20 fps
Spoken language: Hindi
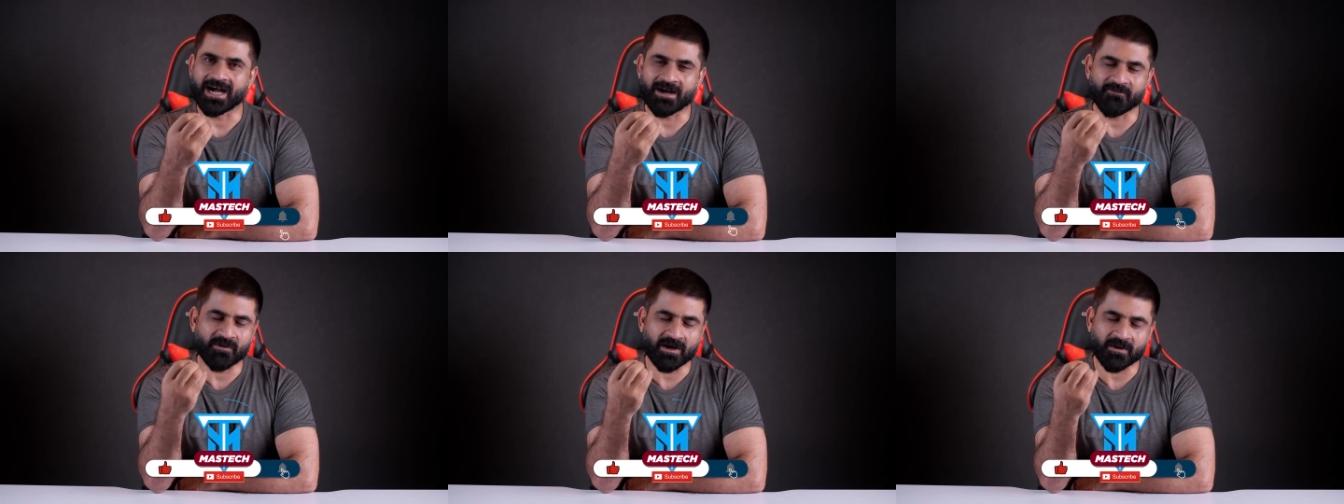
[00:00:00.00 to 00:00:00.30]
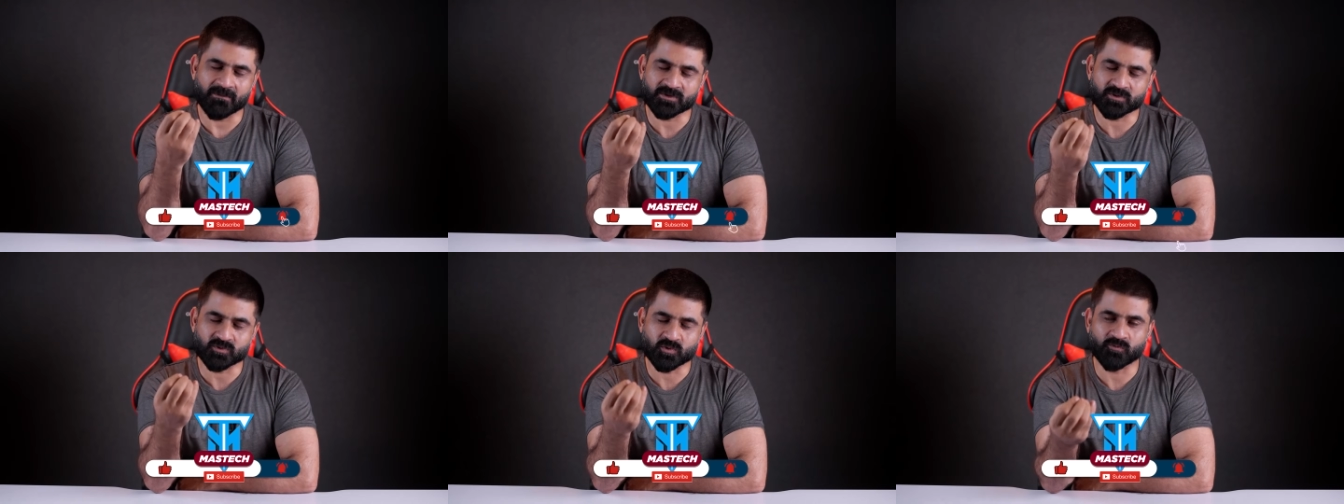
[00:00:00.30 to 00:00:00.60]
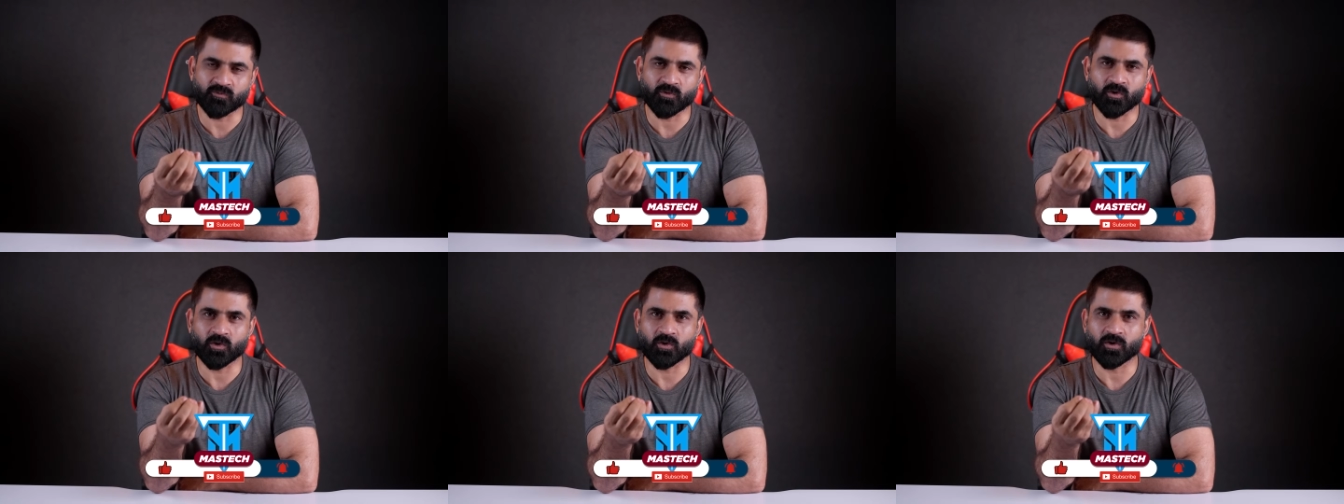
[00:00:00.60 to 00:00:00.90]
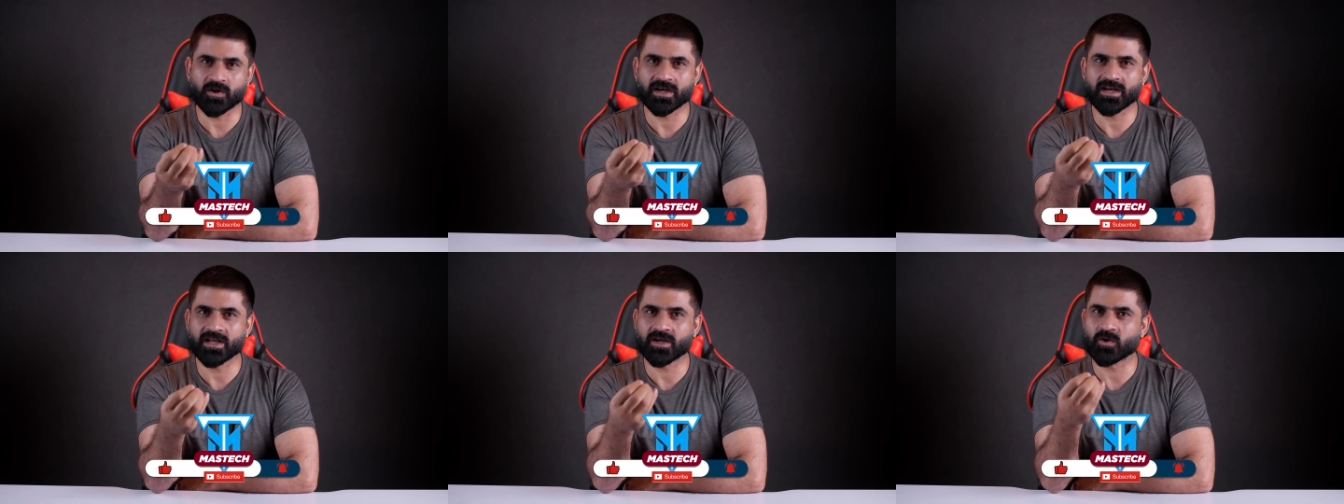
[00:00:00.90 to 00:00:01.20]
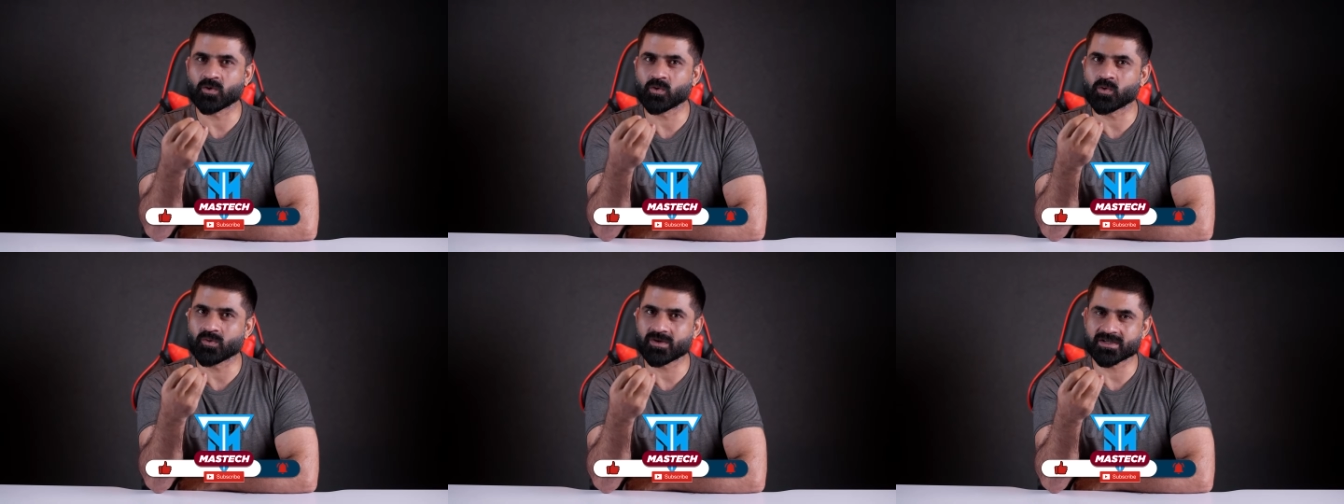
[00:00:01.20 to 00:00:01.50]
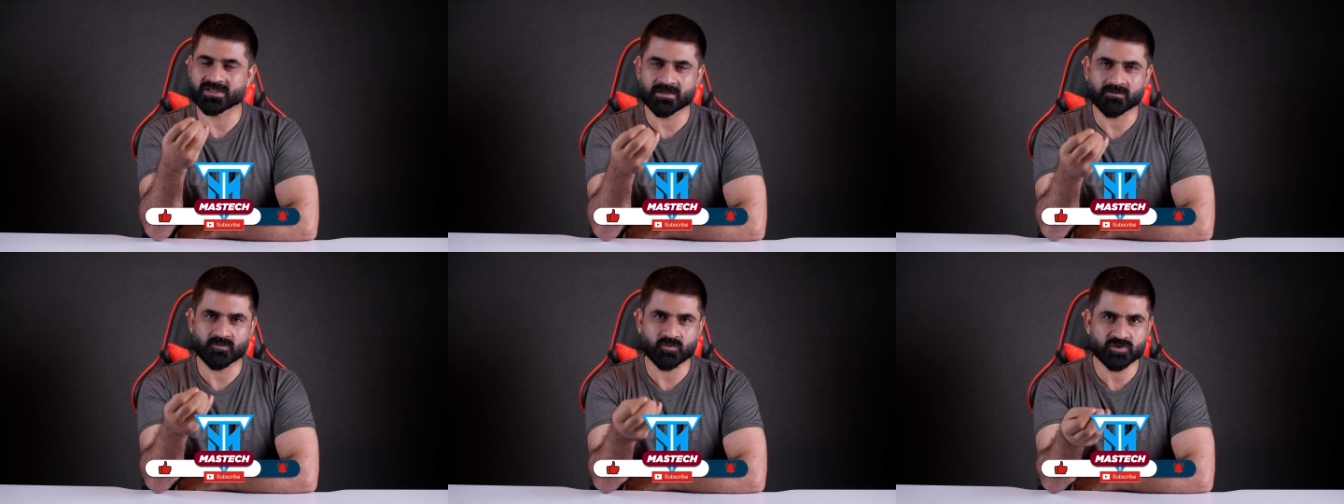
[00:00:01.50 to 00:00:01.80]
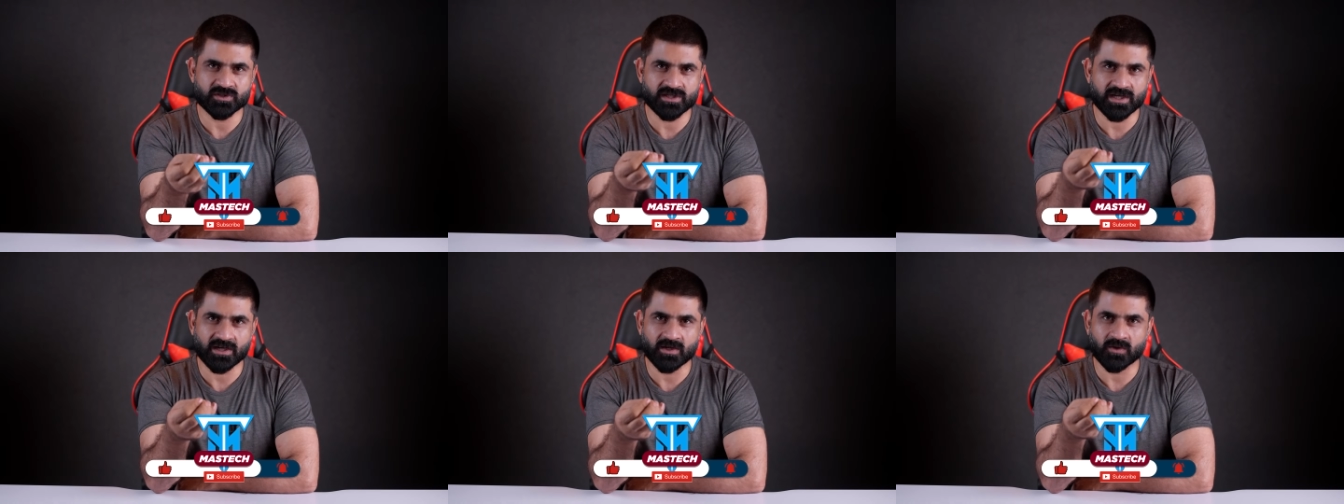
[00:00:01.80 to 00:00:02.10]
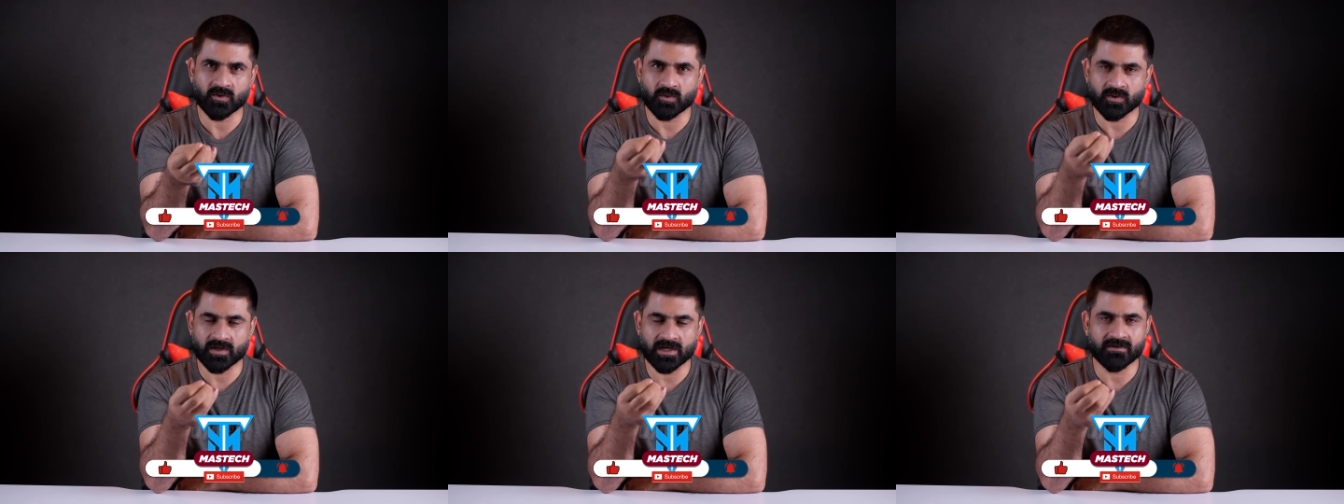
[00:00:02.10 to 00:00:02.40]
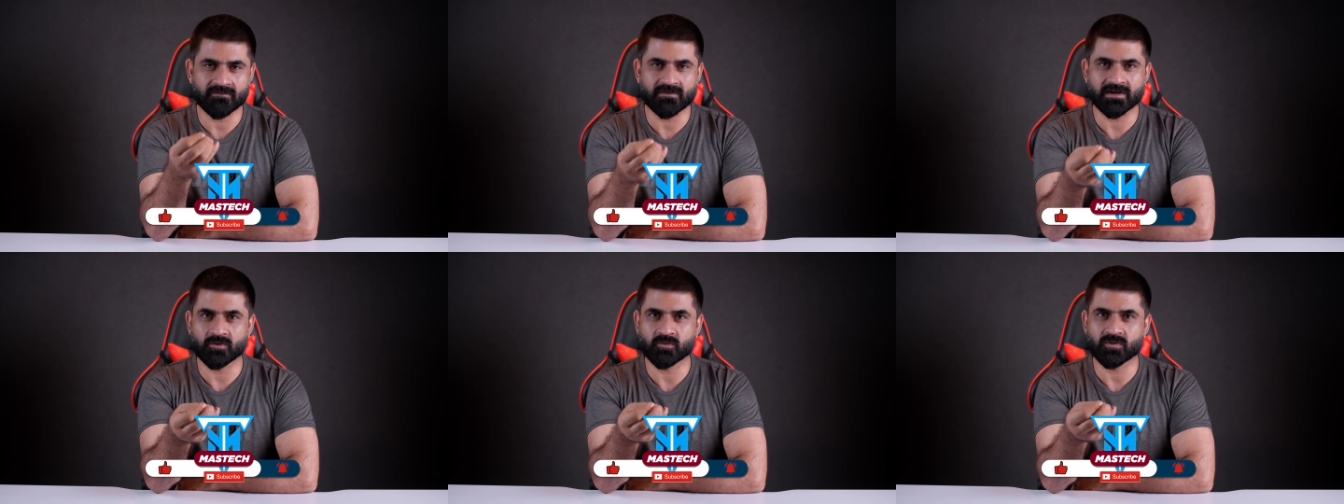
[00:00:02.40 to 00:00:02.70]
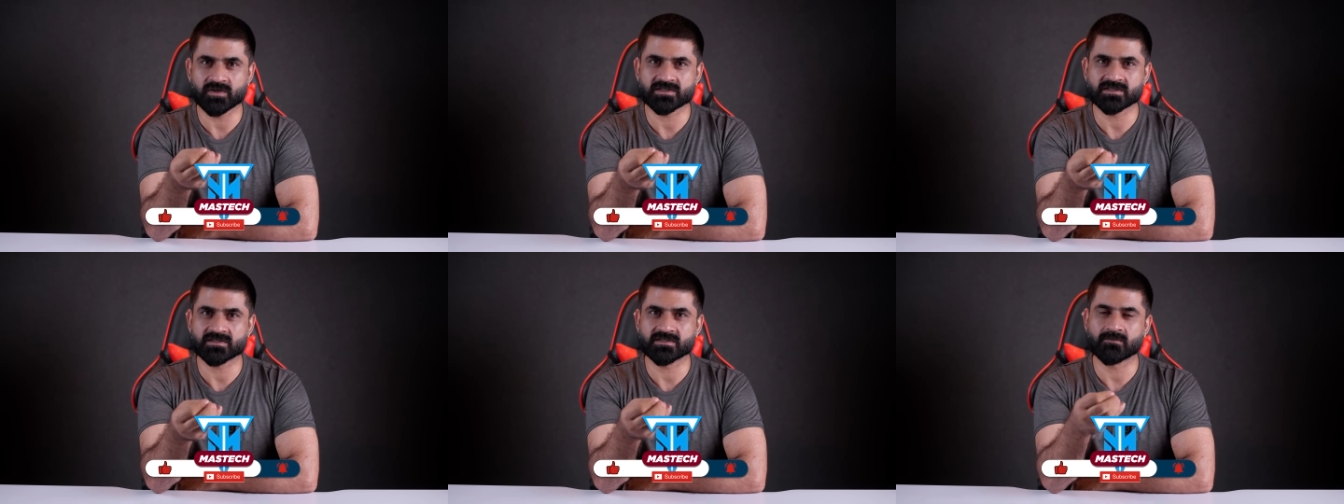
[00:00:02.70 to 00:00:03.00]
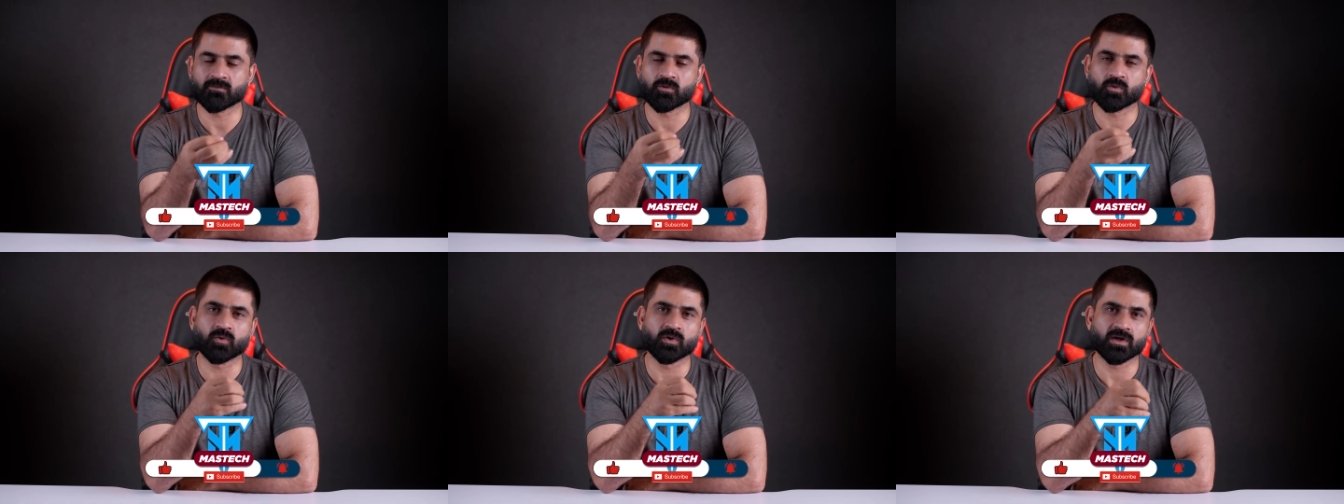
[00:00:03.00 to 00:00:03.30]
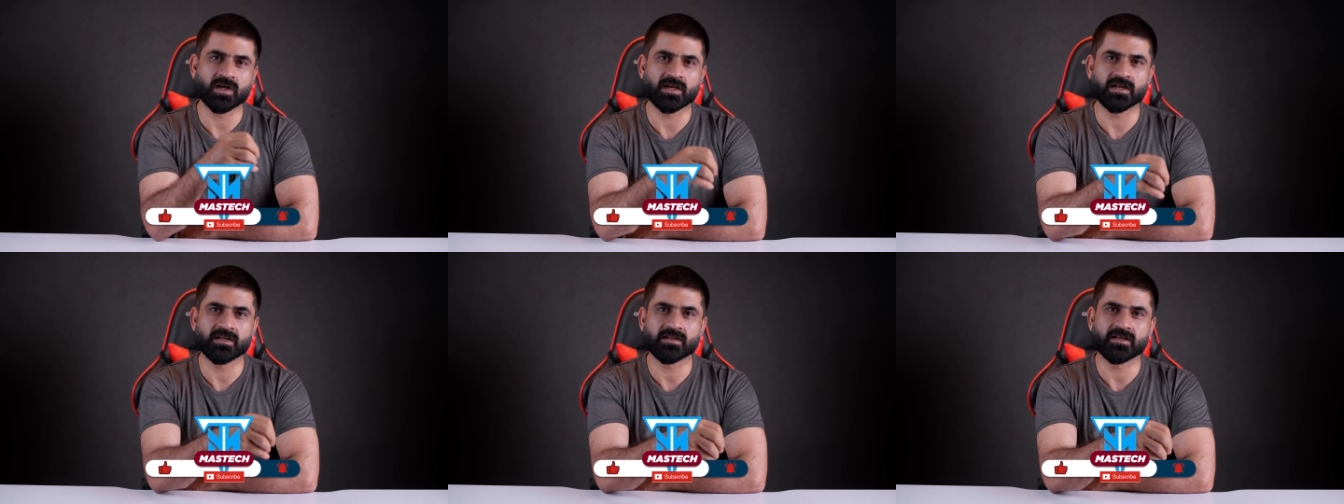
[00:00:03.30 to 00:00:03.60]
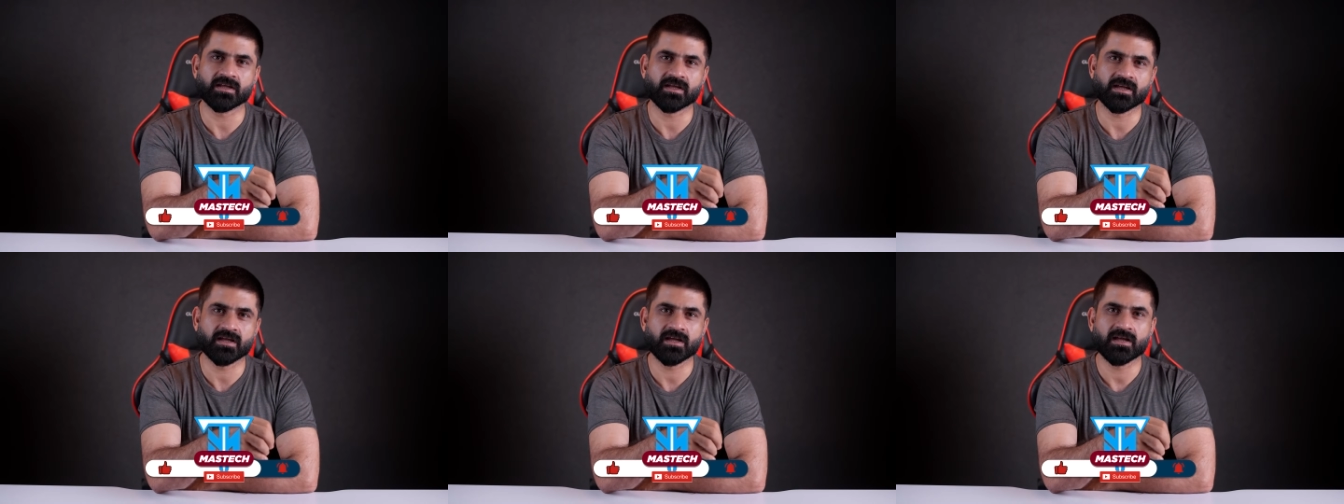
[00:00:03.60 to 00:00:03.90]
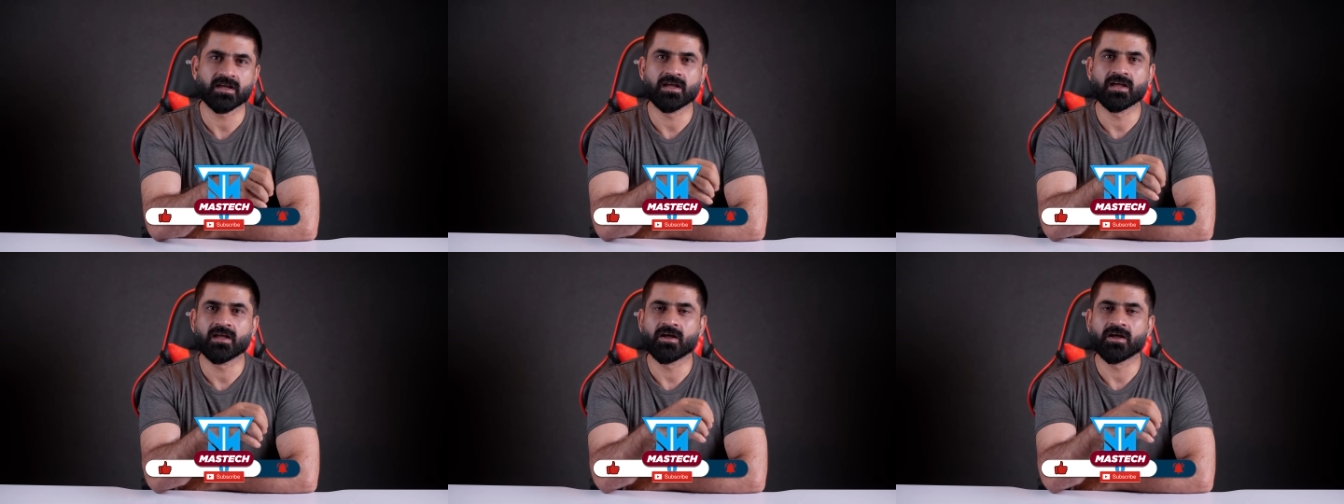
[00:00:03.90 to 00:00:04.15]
आप वहाँ पर ज़रूर फॉलो कर लिया करो क्वेश्चन पूछ लिया करो रेलिवेंट क्वेश्चन हम लोग उठा लेते हैं